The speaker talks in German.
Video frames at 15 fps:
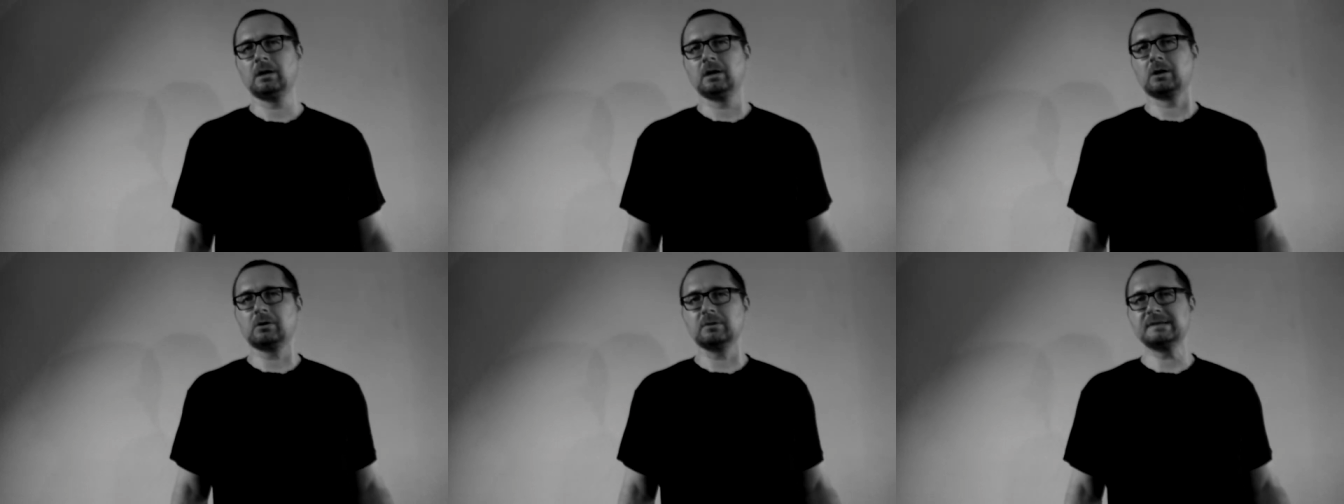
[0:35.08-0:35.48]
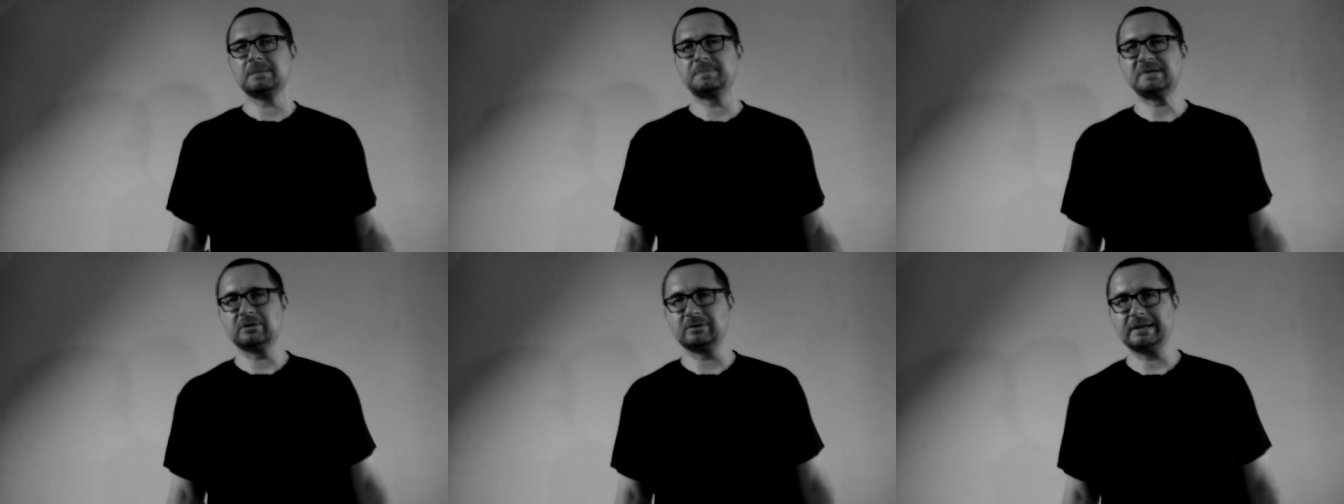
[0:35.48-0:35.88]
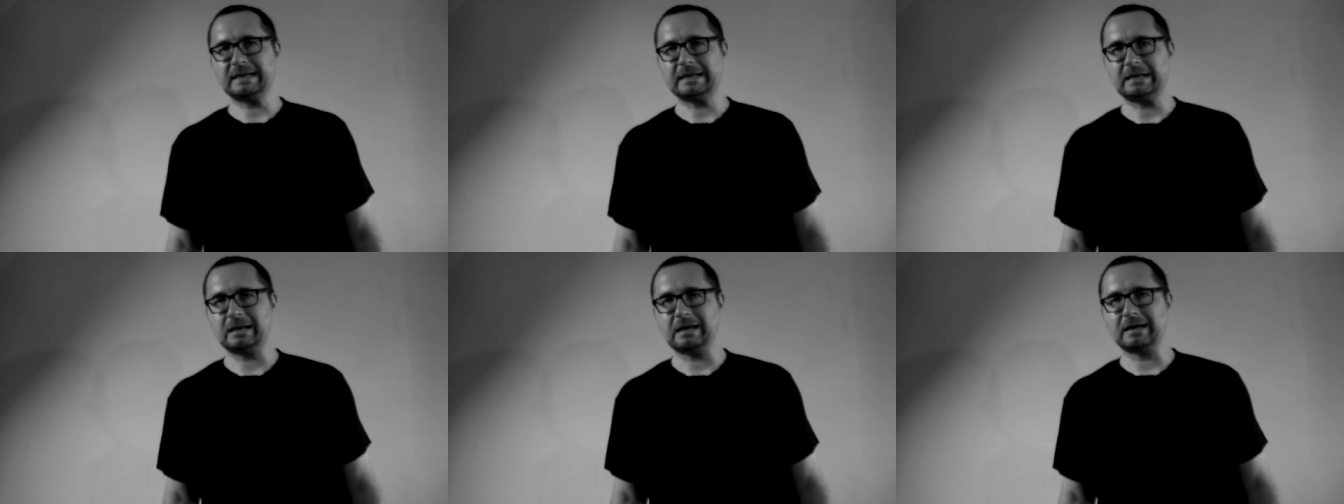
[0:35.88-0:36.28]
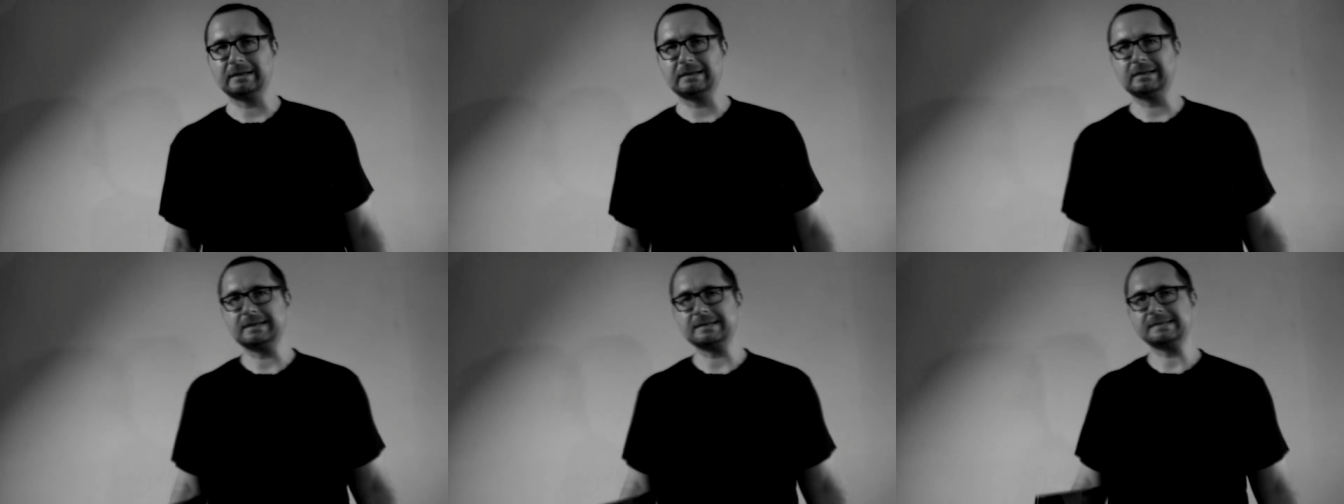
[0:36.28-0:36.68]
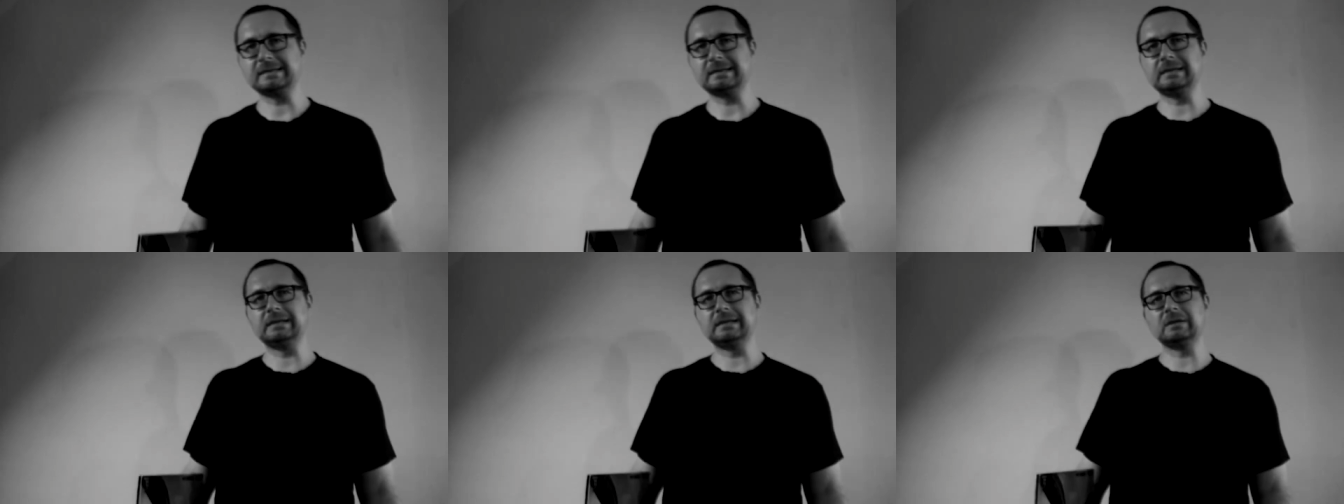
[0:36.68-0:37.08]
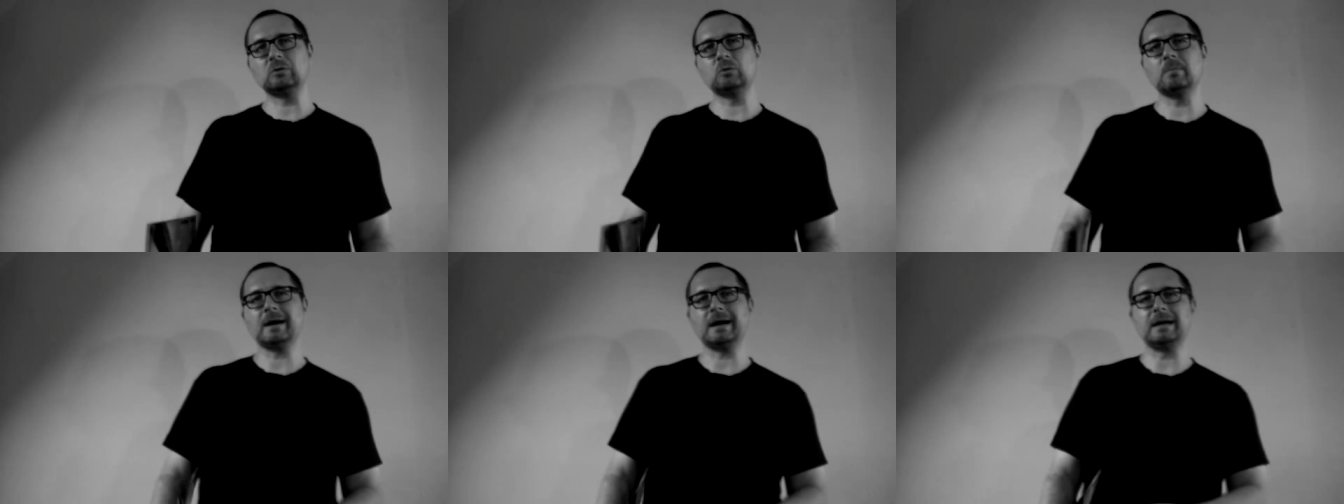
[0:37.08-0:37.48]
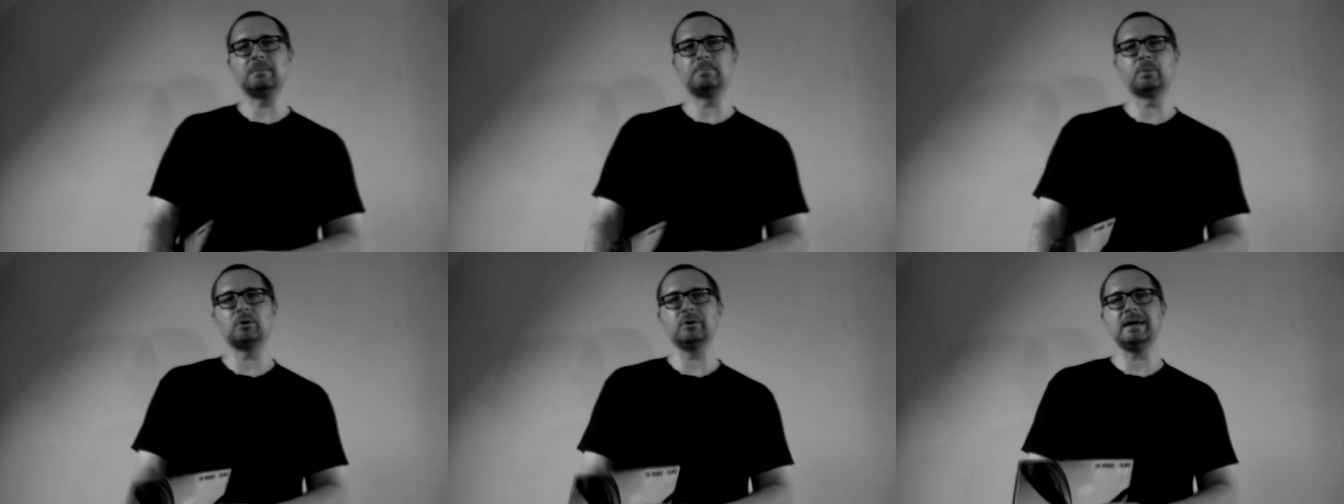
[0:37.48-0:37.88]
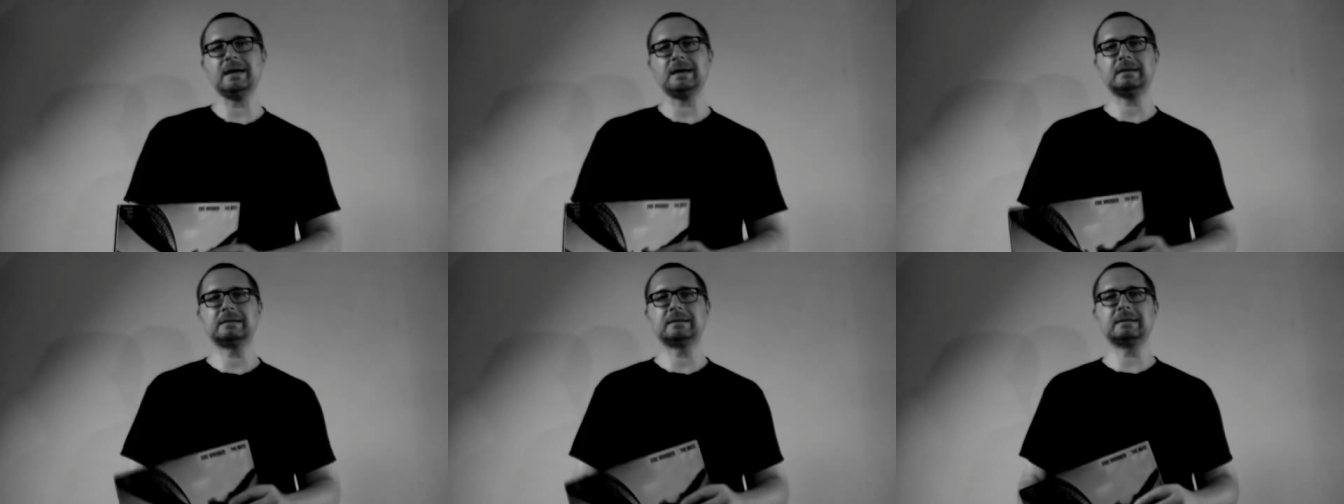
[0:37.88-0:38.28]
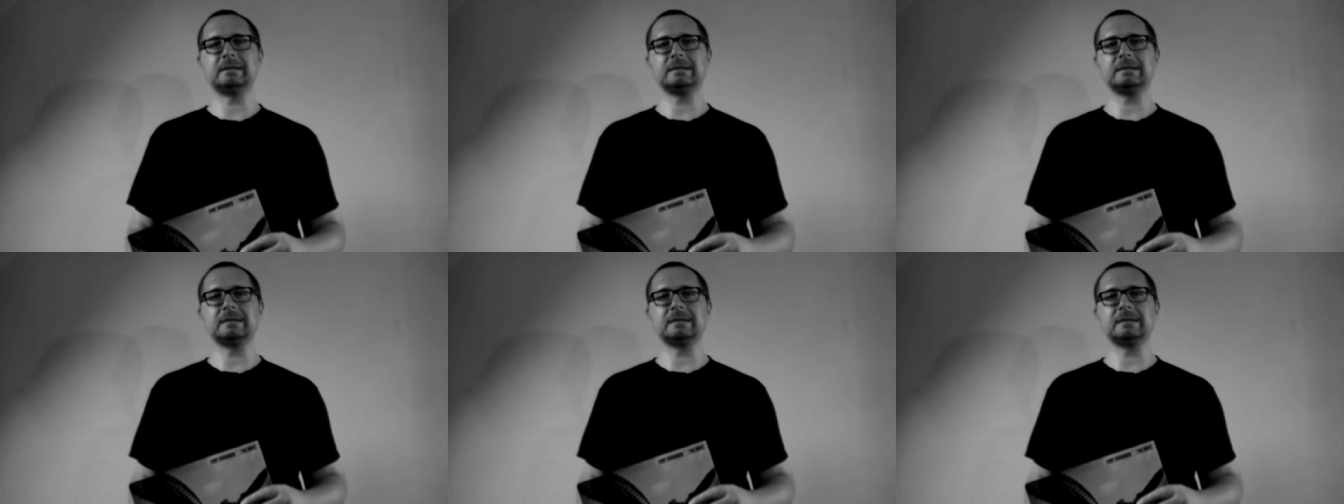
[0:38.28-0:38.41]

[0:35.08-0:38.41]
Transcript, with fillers: Konzeptionell handelt es sich hier um ein Projekt,